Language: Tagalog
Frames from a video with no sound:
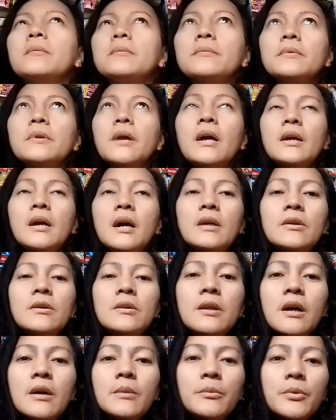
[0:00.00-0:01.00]
Kaya yun
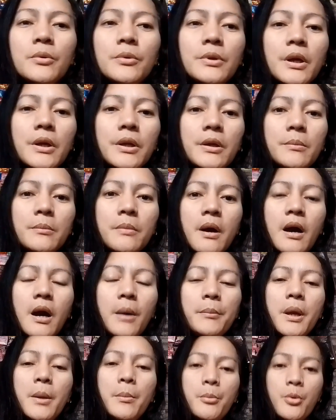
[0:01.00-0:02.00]
lang muna yung mga may
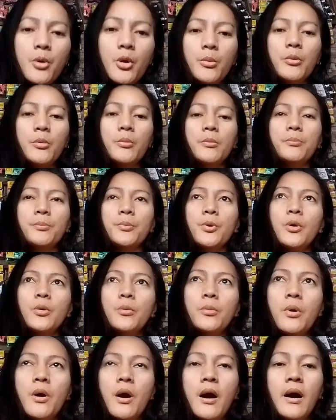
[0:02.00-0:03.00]
promo-promo
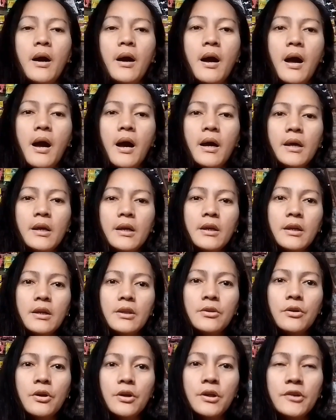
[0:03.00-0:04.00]
ang aking
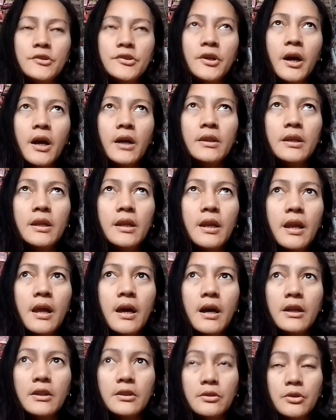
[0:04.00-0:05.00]
in-order sa kanila at
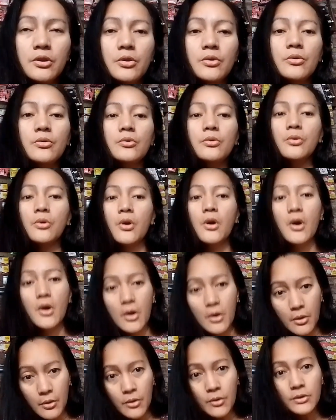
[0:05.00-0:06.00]
yung
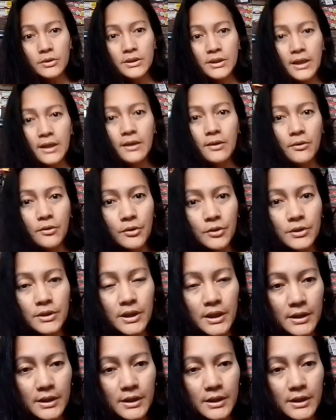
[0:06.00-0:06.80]
konting-konti